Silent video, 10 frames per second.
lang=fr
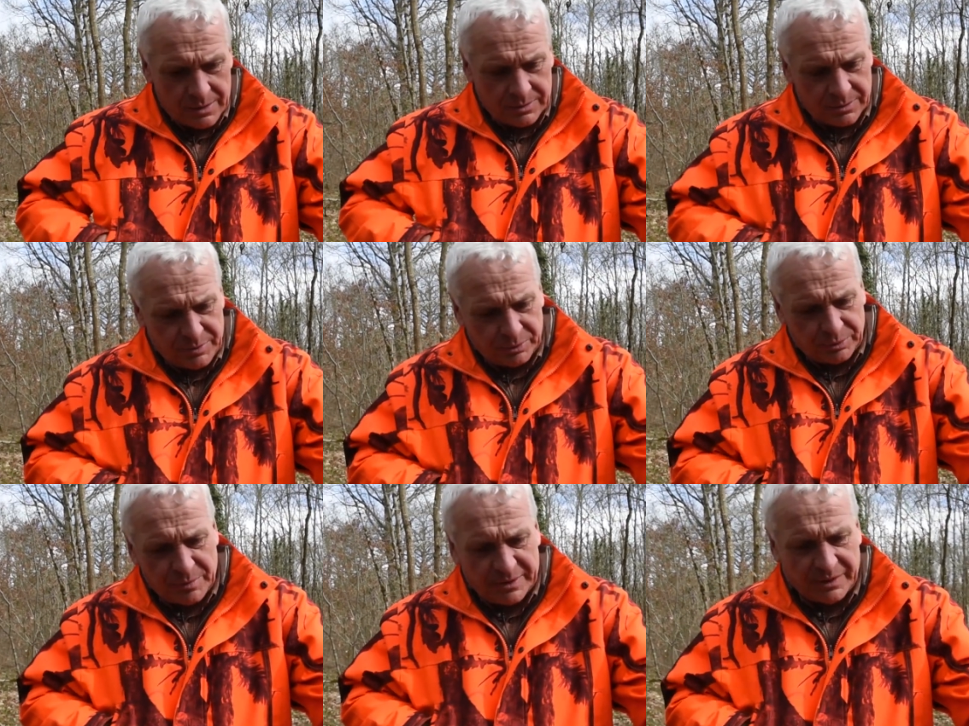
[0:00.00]

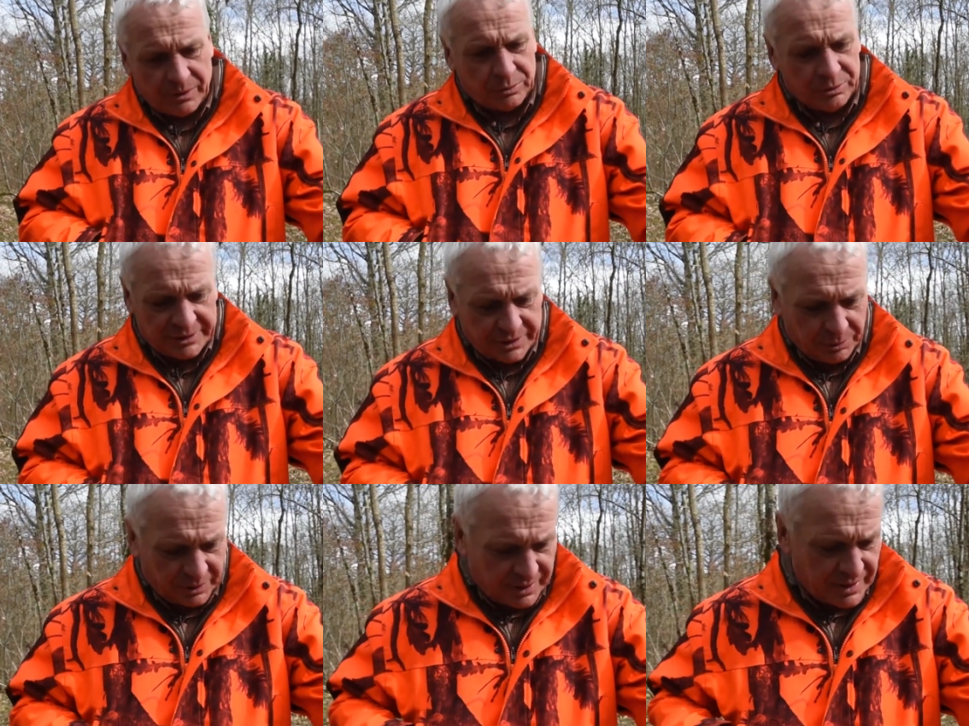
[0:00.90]
semi-automatique en toute
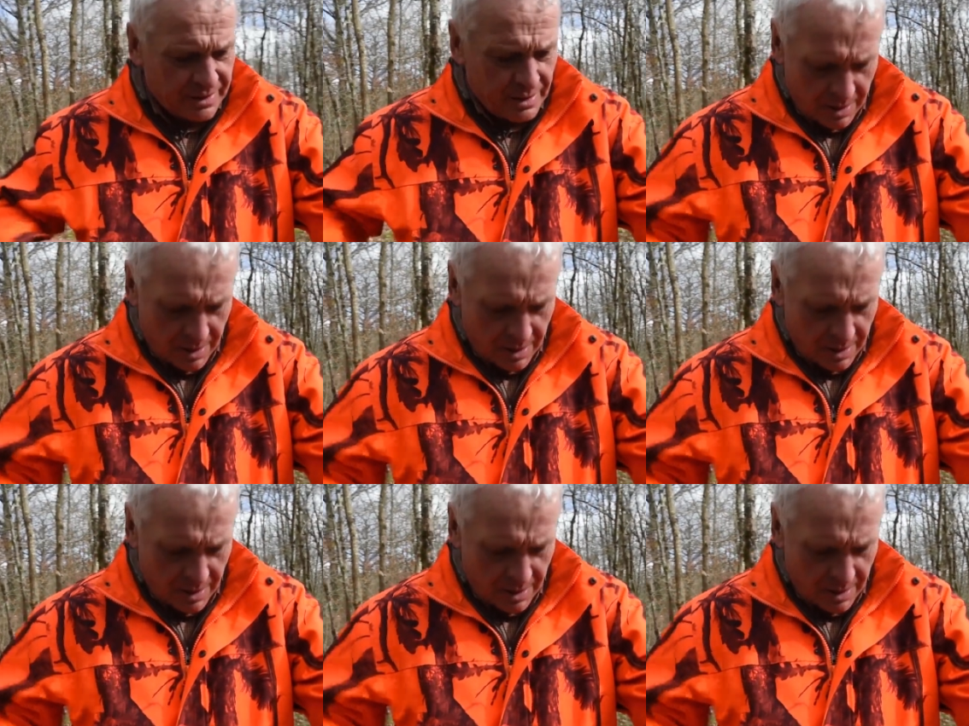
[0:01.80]
sécurité.